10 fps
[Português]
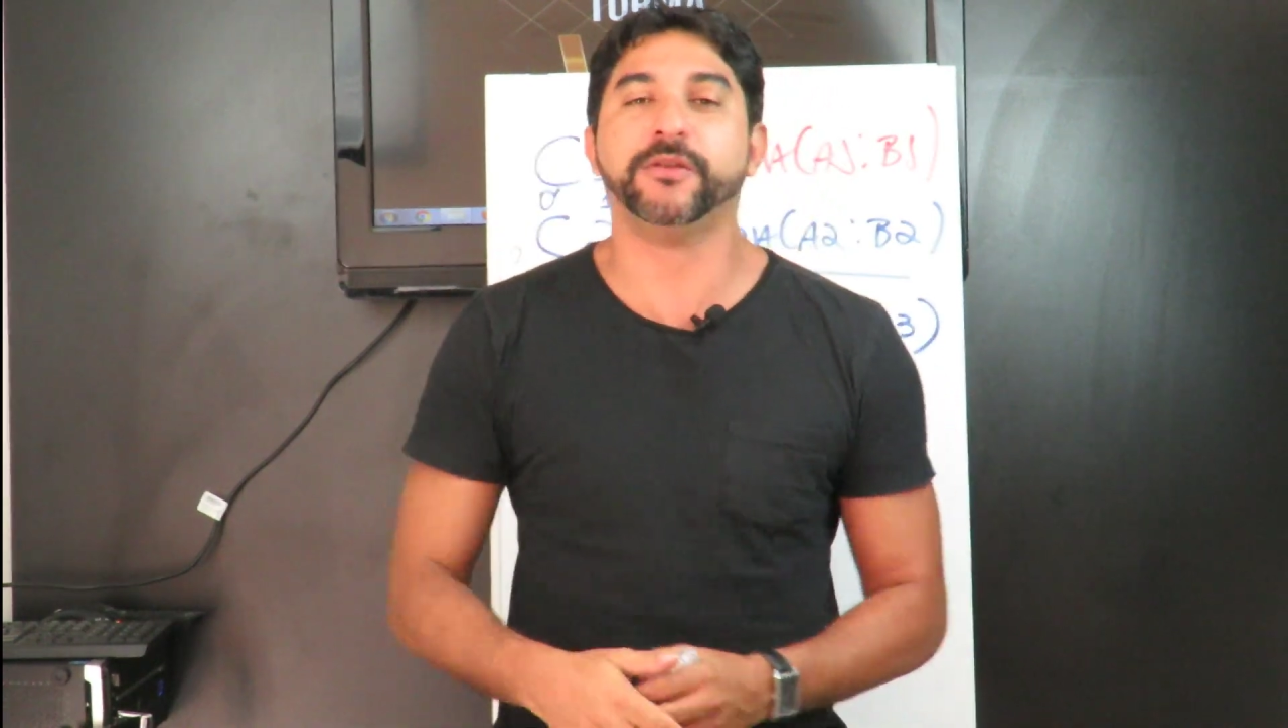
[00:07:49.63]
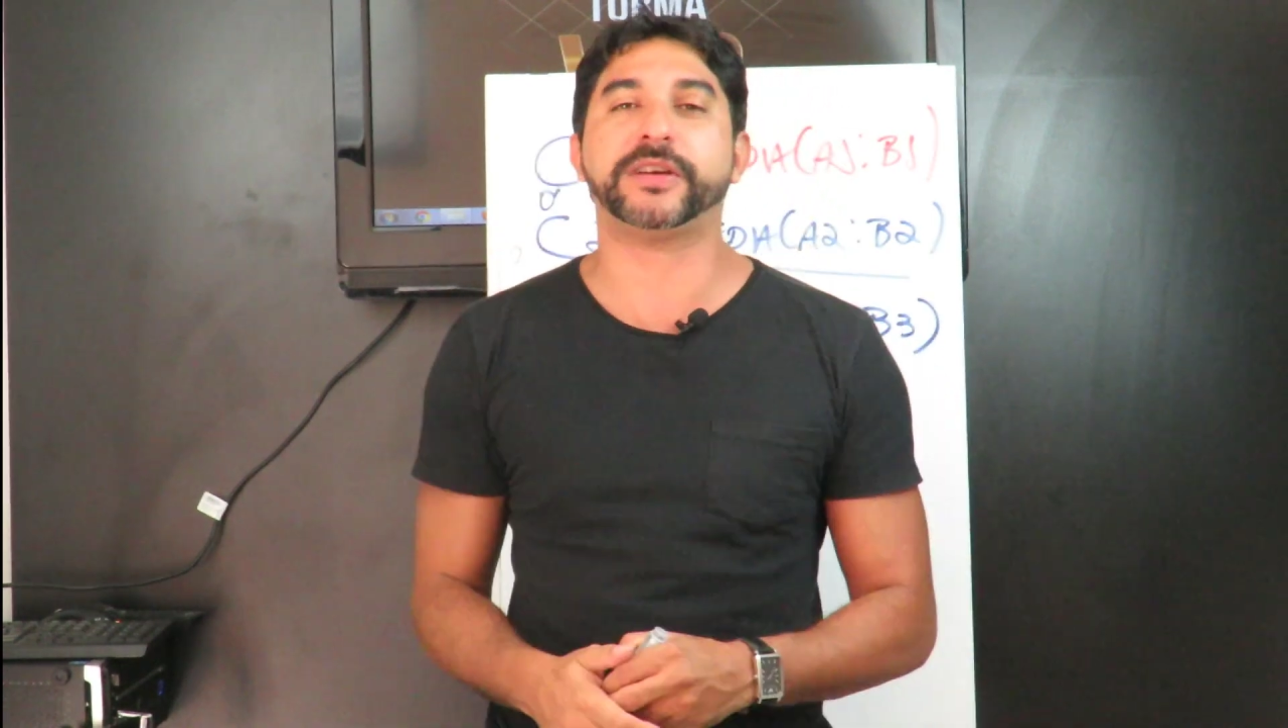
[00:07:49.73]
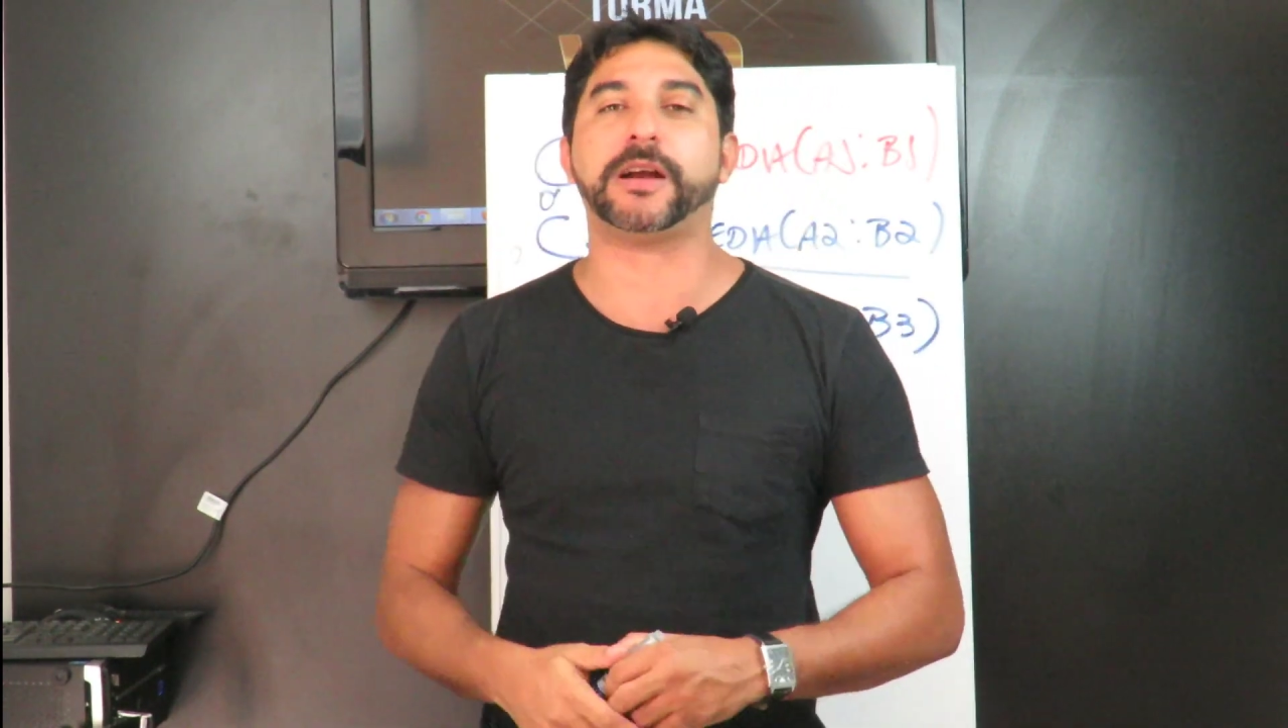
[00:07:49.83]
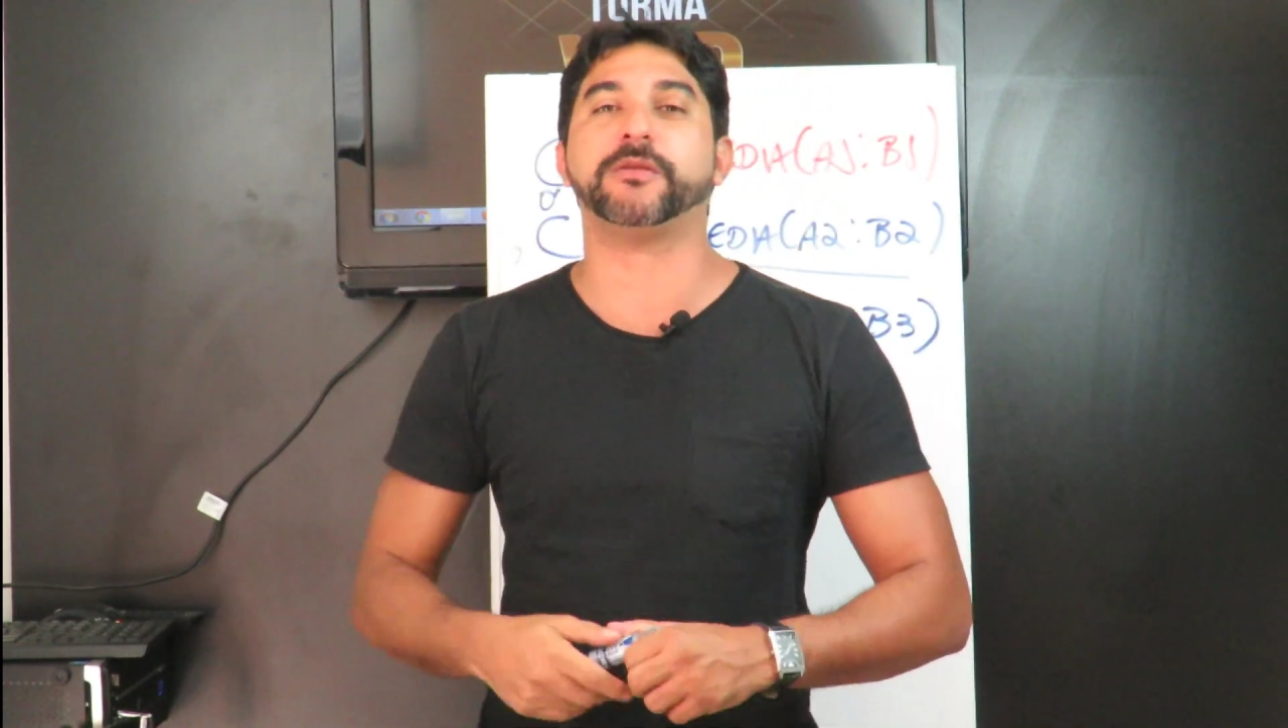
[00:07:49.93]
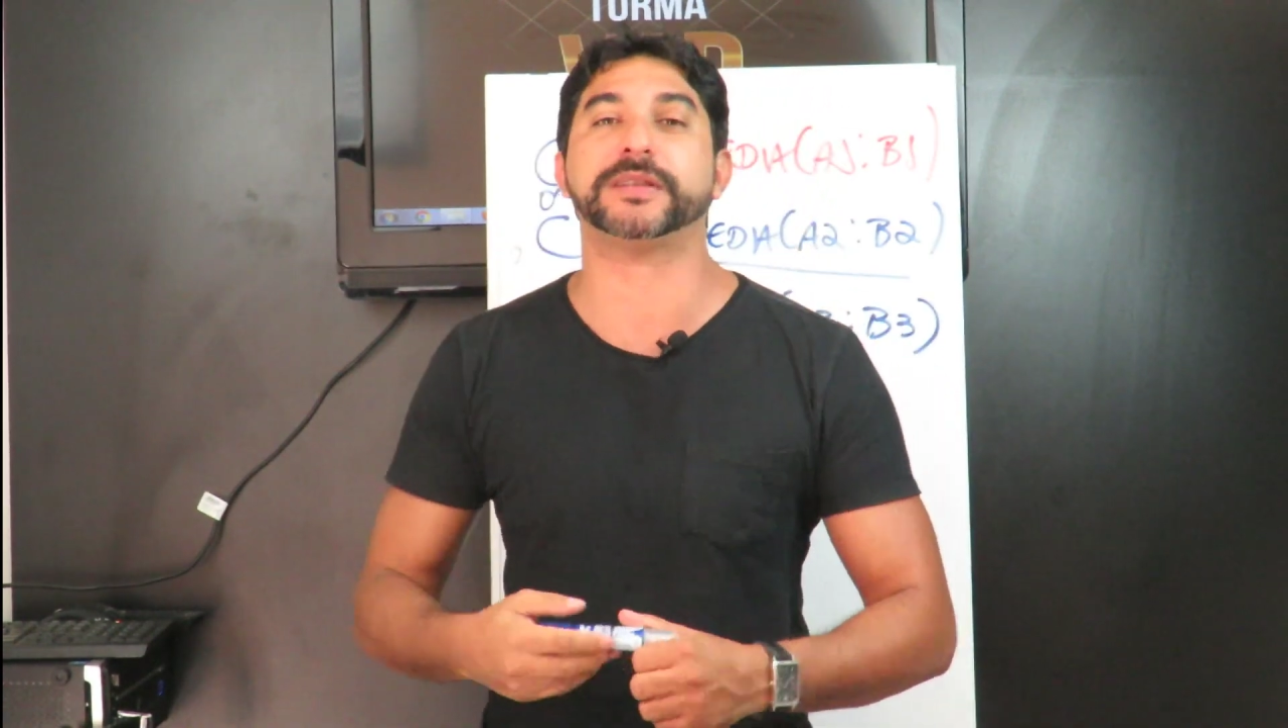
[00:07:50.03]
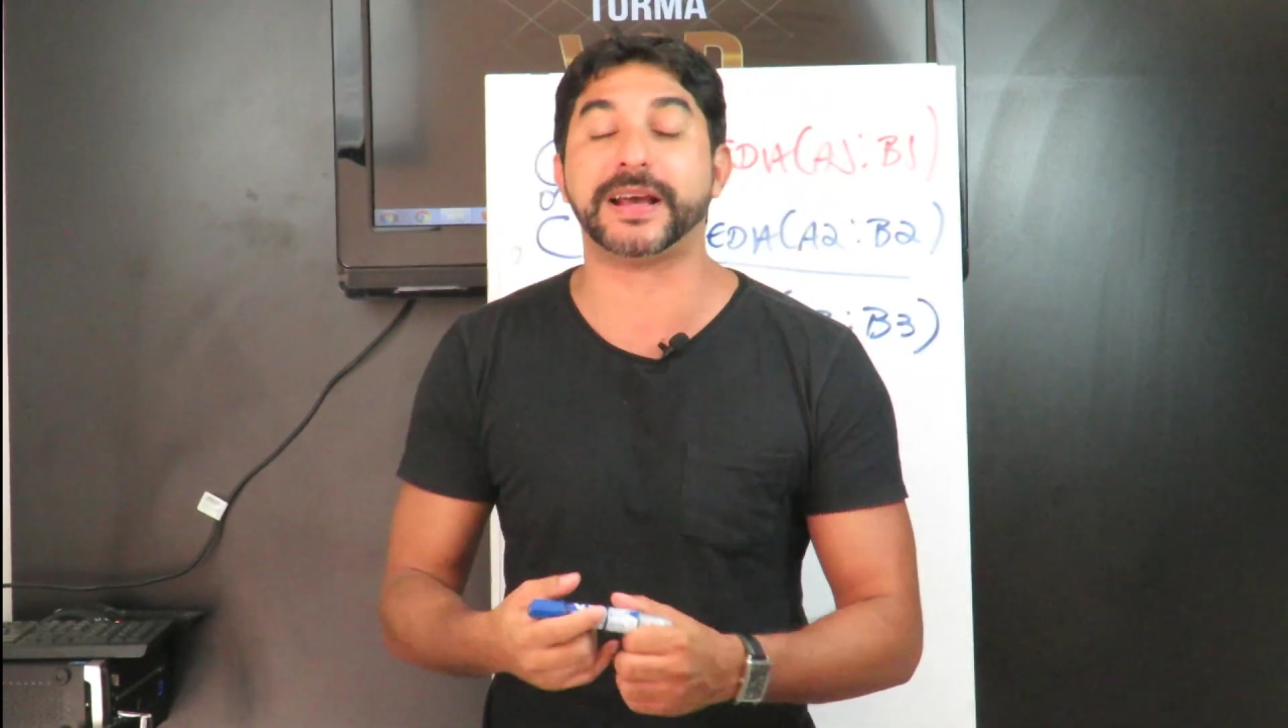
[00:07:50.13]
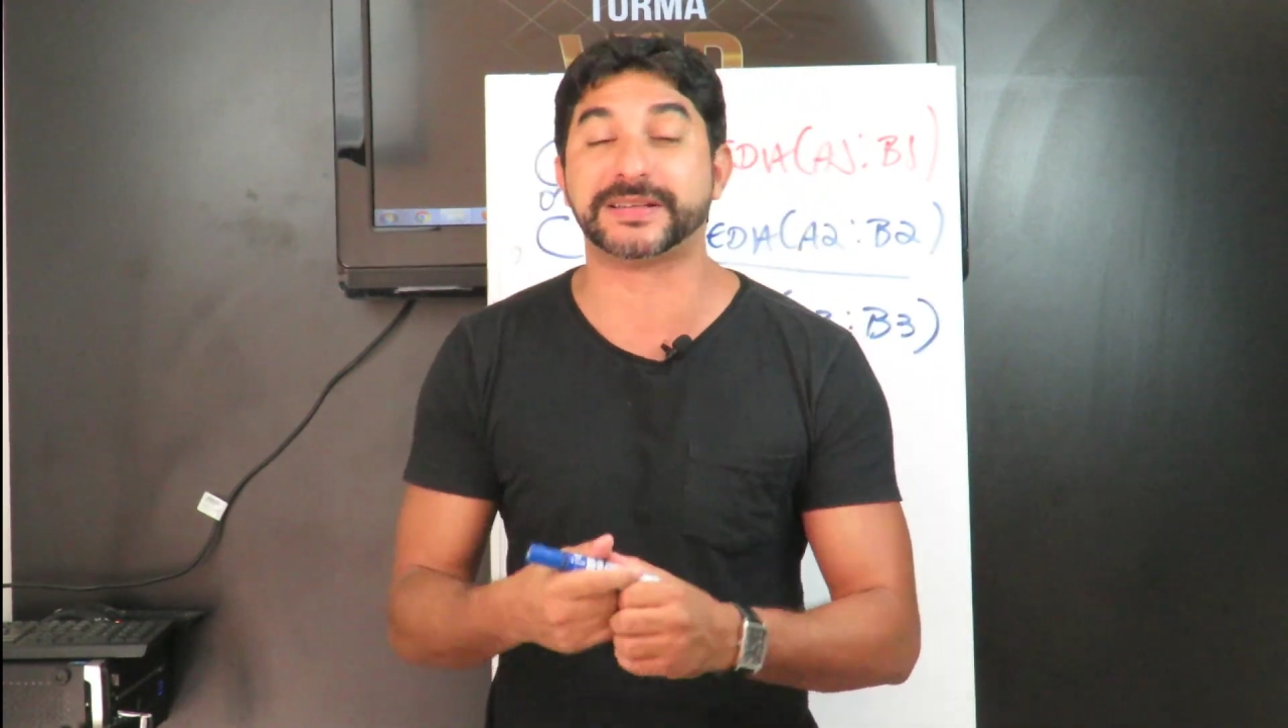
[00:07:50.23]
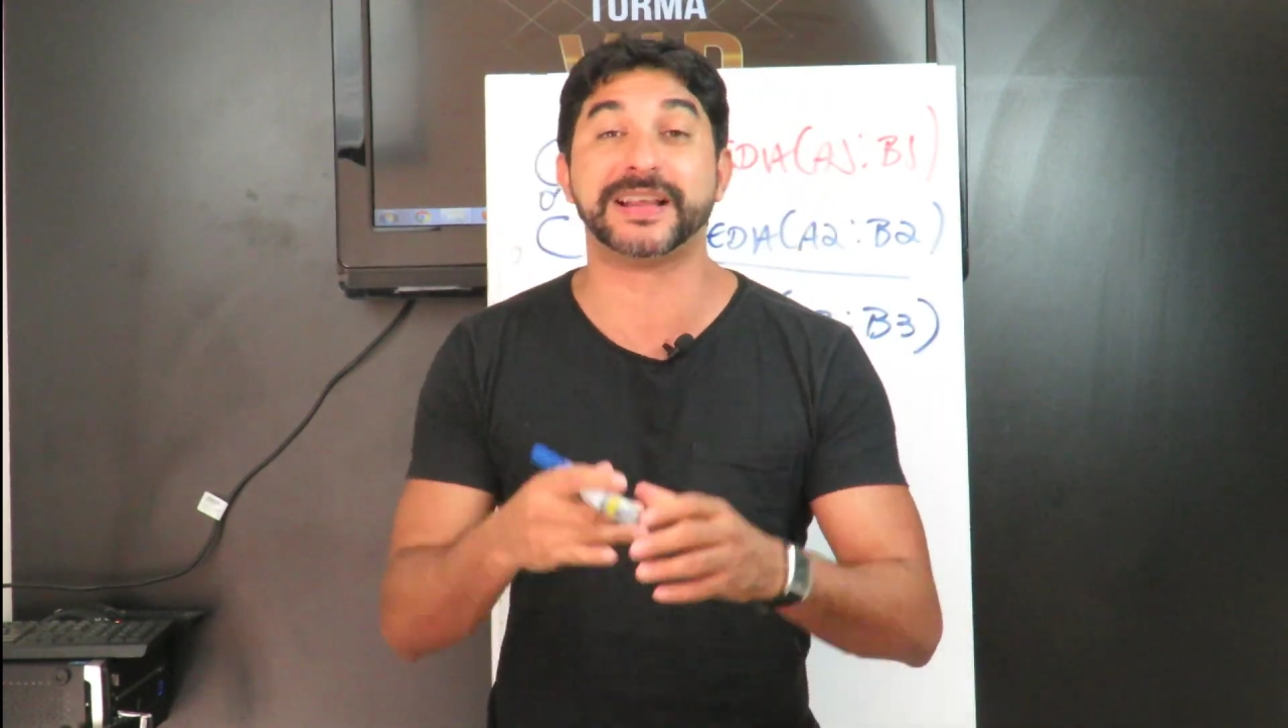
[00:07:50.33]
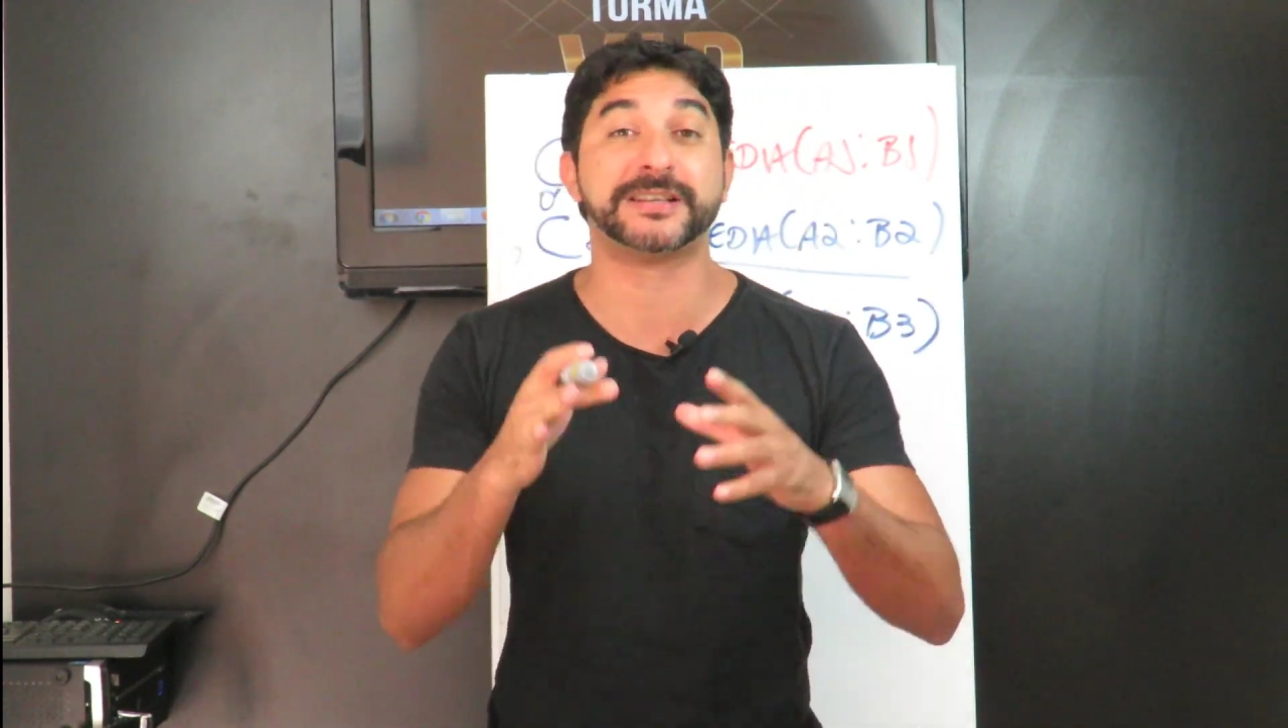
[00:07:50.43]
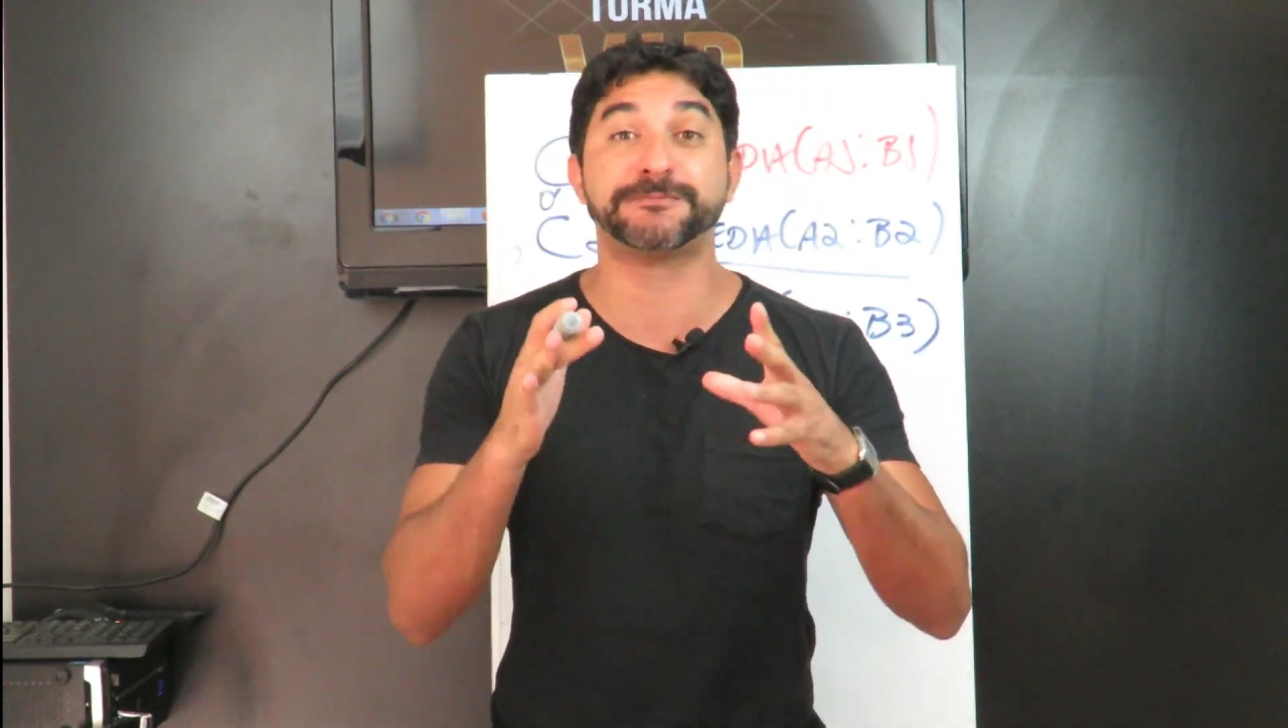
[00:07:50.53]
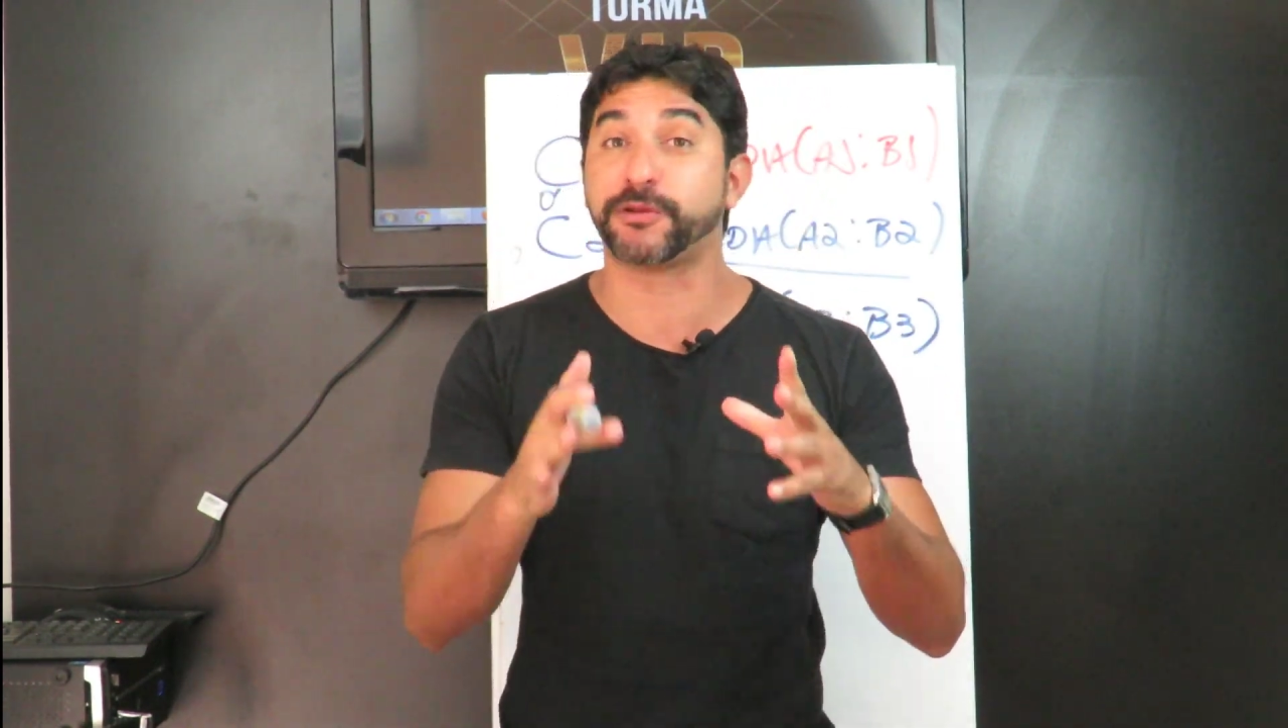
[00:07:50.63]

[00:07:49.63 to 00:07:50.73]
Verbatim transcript: do que acontece nas